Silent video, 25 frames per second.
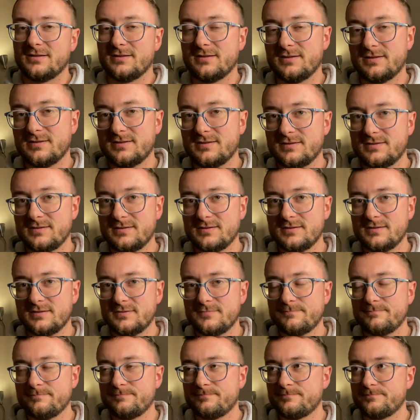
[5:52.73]

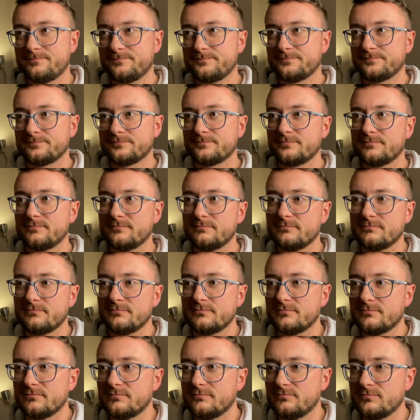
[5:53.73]
E,
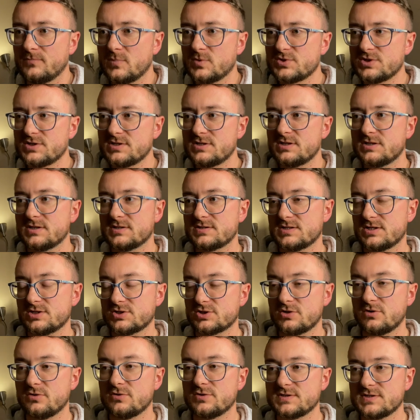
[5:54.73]
może chcesz
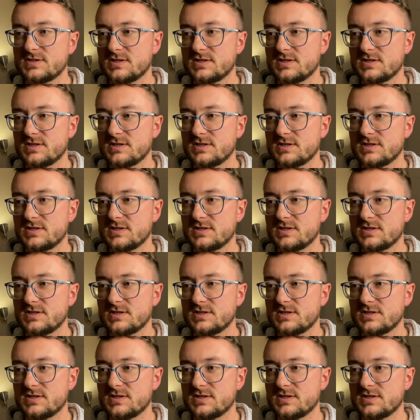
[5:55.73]
kogoś